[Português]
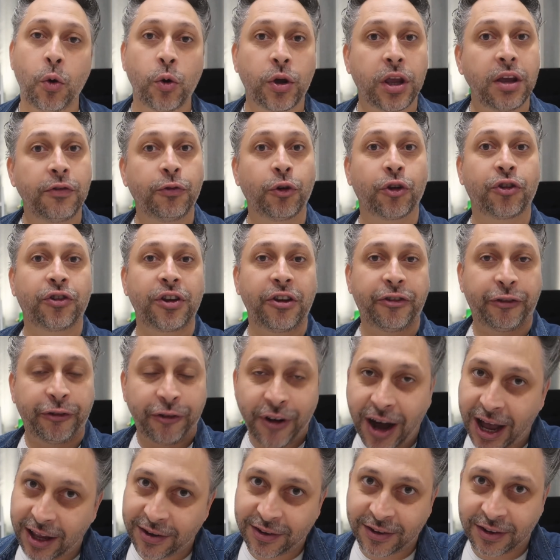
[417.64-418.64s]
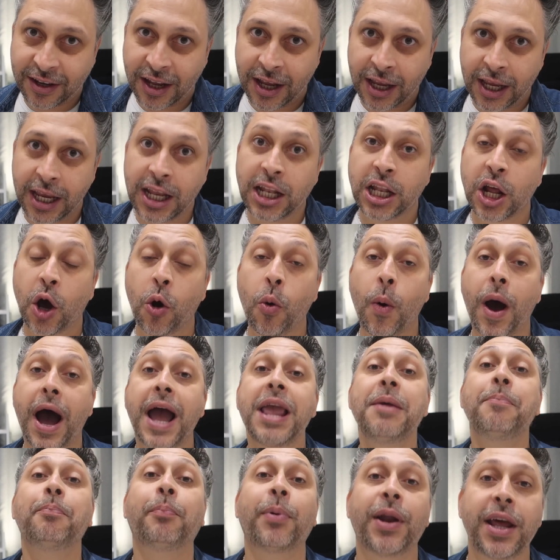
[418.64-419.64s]
o que você faz e não a
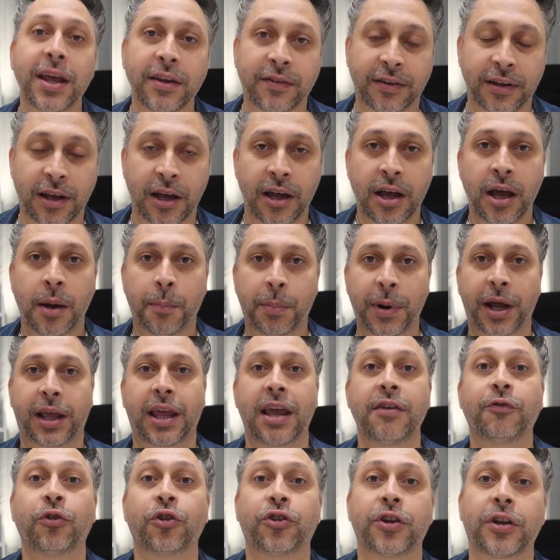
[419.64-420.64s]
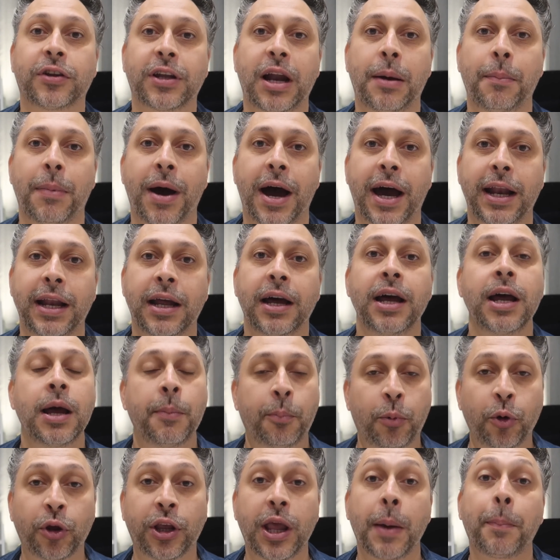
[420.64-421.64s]
empresa para quem você trabalha,
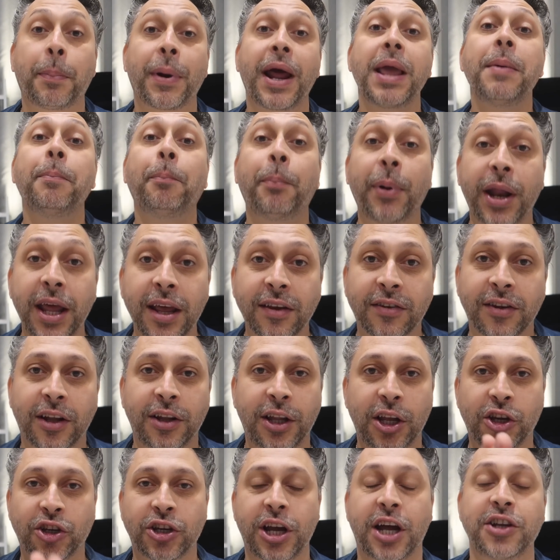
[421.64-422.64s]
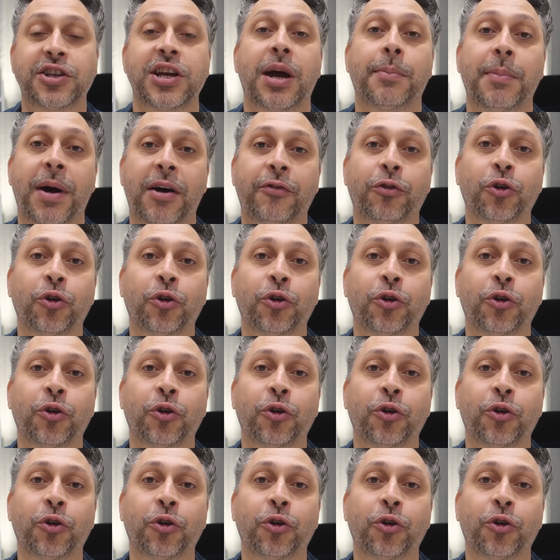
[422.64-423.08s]
porque para a empresa deixar de amar